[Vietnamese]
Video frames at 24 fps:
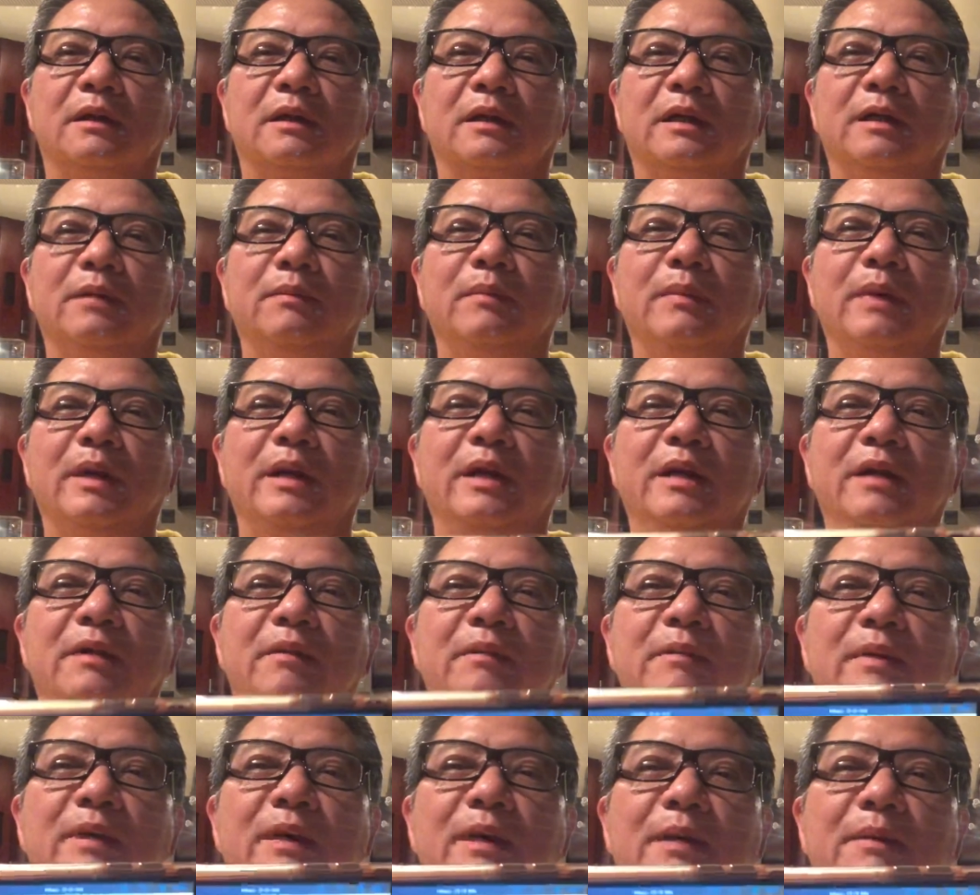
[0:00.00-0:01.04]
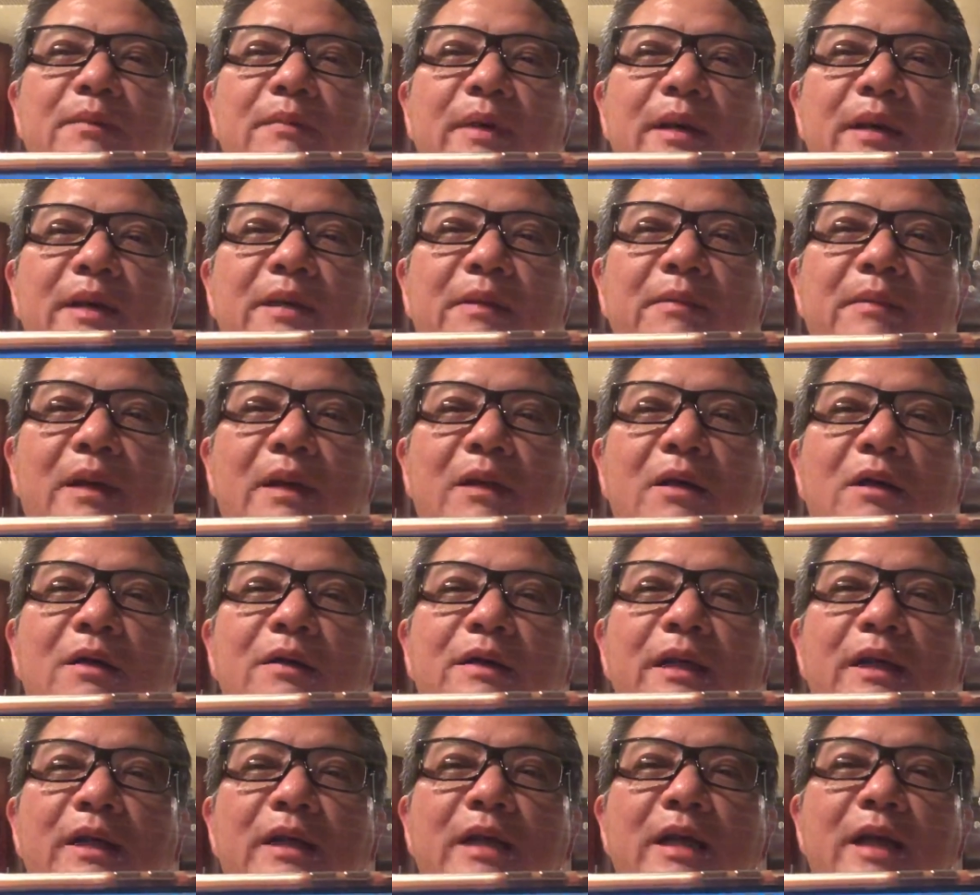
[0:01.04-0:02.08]
cái mây mà mây bản đồ
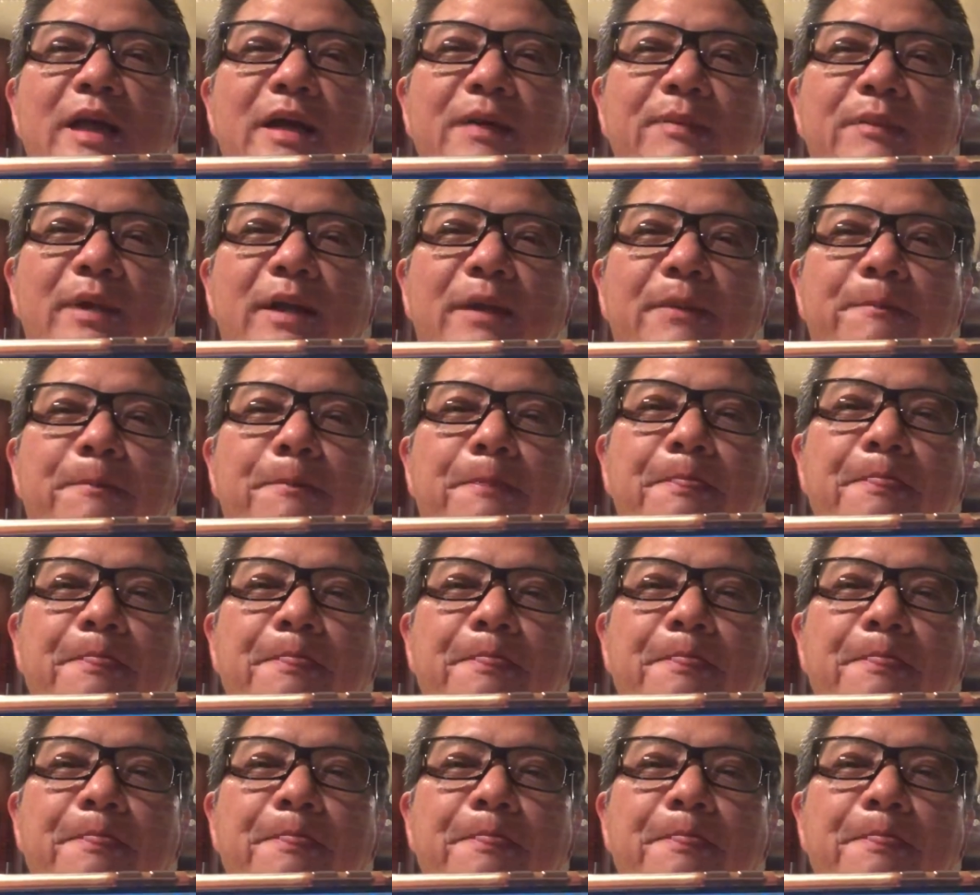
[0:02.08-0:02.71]
Việt Nam á